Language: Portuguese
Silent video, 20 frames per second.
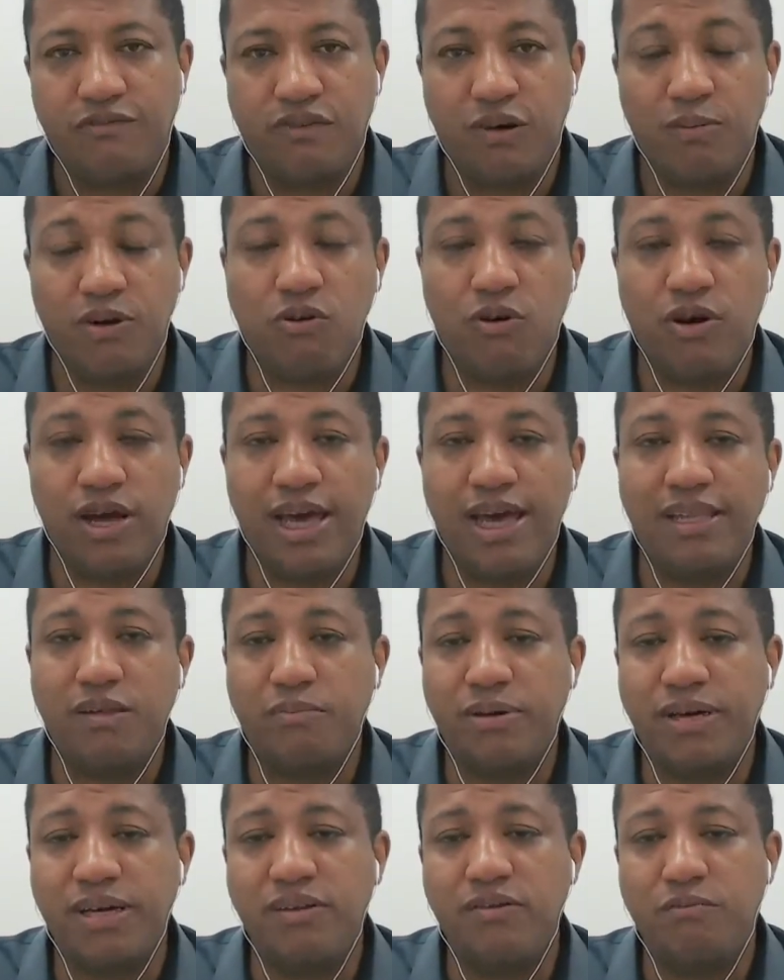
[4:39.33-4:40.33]
da forma correta,
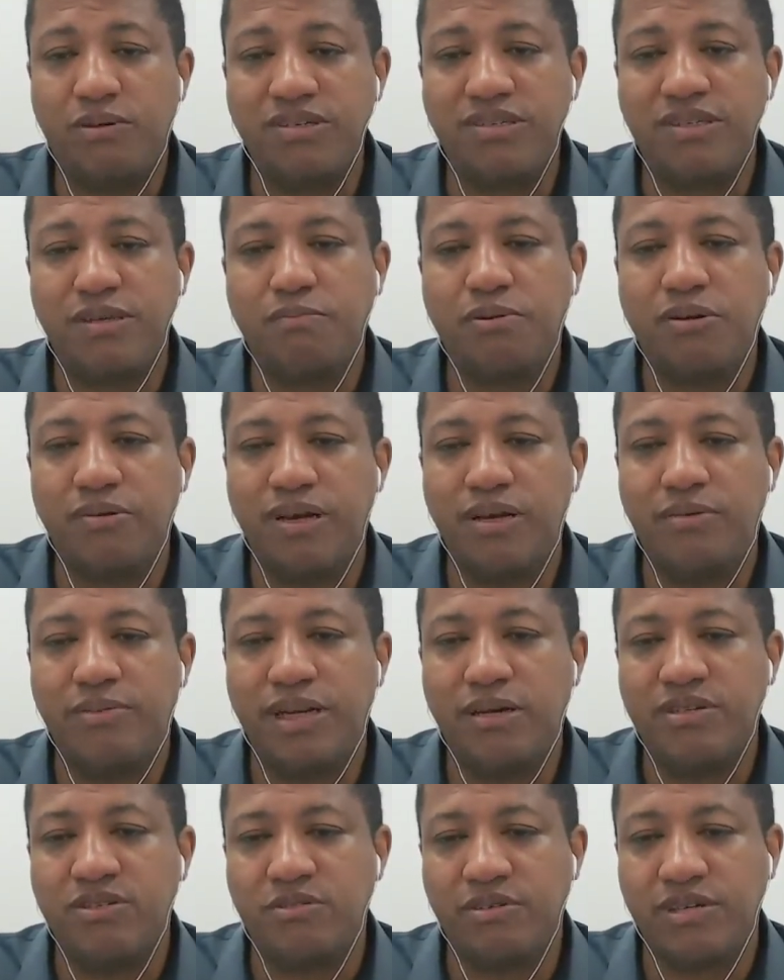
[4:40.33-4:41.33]
porque ele não pode ter problema.
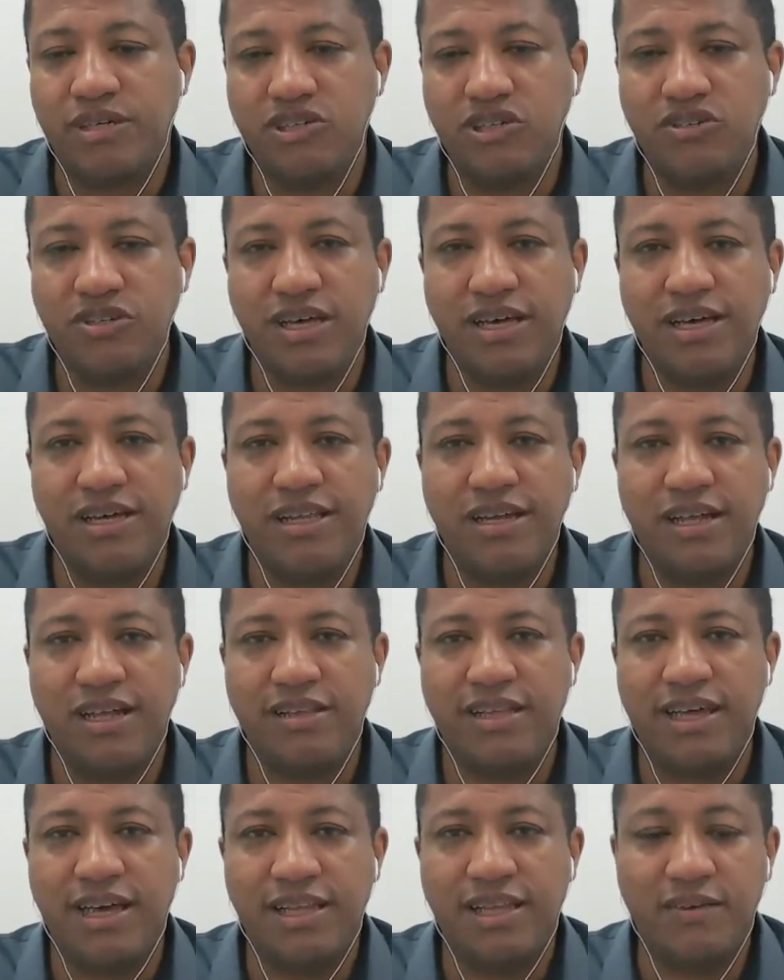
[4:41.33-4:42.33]
Né? Mas eu acredito que aí na
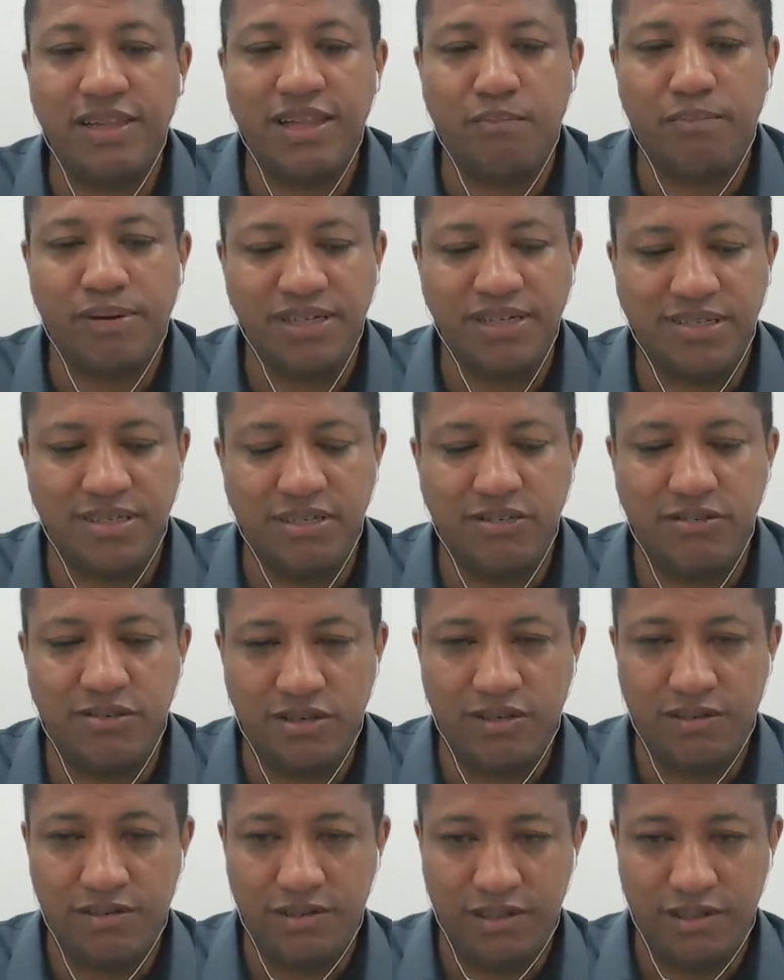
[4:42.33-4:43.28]
Inglaterra deve estar parecido.